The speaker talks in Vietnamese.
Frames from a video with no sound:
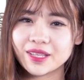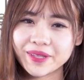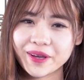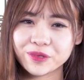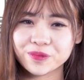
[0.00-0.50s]
Tiếp
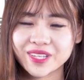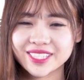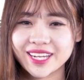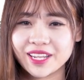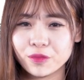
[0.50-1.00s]
theo chúng ta
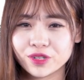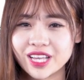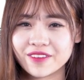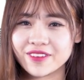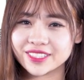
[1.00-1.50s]
sẽ đến một
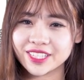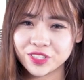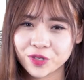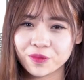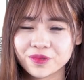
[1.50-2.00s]
nhà vệ sinh
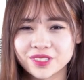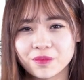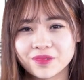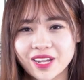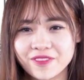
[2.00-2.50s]
chung
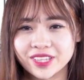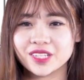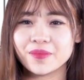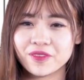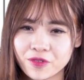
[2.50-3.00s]
rộng
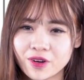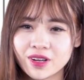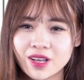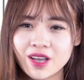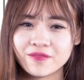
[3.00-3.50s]
5,4 m²
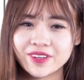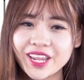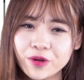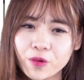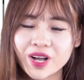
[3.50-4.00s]
với
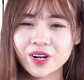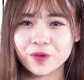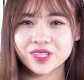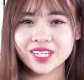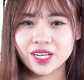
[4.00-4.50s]
đầy đủ các
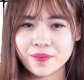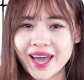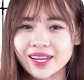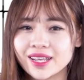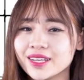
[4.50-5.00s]
nội thất cơ
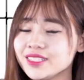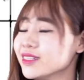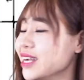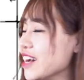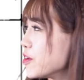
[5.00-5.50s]
bản
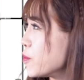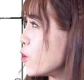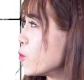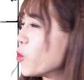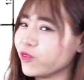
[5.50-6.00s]
như lavabo,
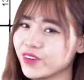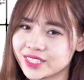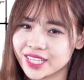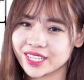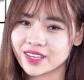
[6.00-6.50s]
bồn vệ
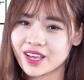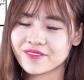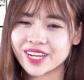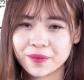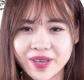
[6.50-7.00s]
sinh,
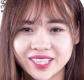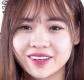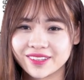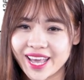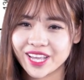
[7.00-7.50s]
và đặc biệt
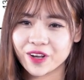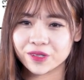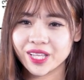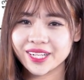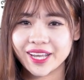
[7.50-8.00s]
thì ở đây
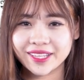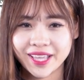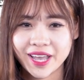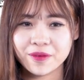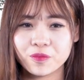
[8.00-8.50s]
có thiết kế
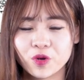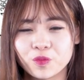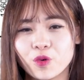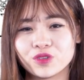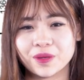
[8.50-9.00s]
thêm một
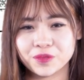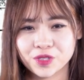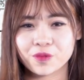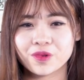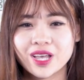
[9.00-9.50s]
bồn tắm
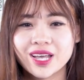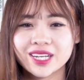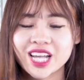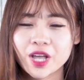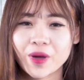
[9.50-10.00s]
sục.
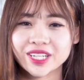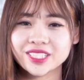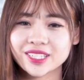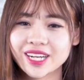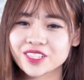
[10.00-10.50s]
Khi kích hoạt
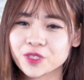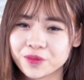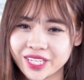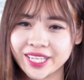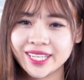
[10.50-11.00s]
chức năng sục
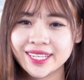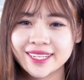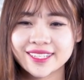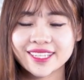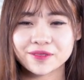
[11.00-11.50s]
khí
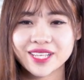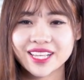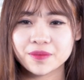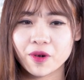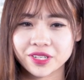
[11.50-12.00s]
sẽ tạo ra
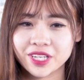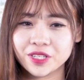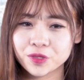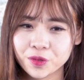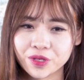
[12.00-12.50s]
những bọt
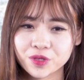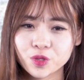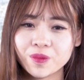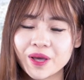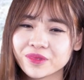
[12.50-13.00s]
khí sủi
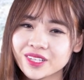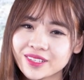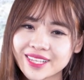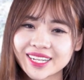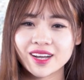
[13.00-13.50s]
giúp làm
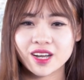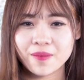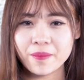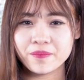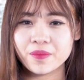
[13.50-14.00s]
thư giãn các cơ
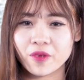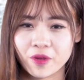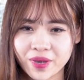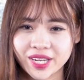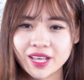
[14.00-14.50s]
bắp bị
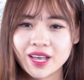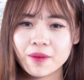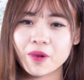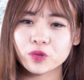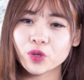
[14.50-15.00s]
mỏi mệt,
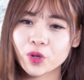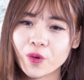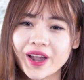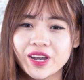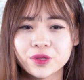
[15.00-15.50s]
máu tuần
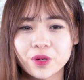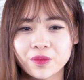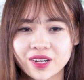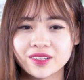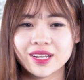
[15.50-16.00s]
hoàn lưu
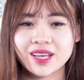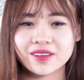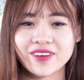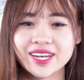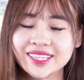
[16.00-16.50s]
thông hơn
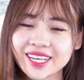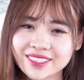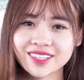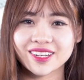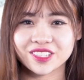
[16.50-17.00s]
và để
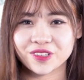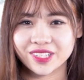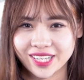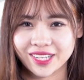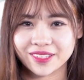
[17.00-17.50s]
tăng sức lực cho
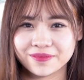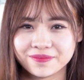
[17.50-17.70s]
cơ thể.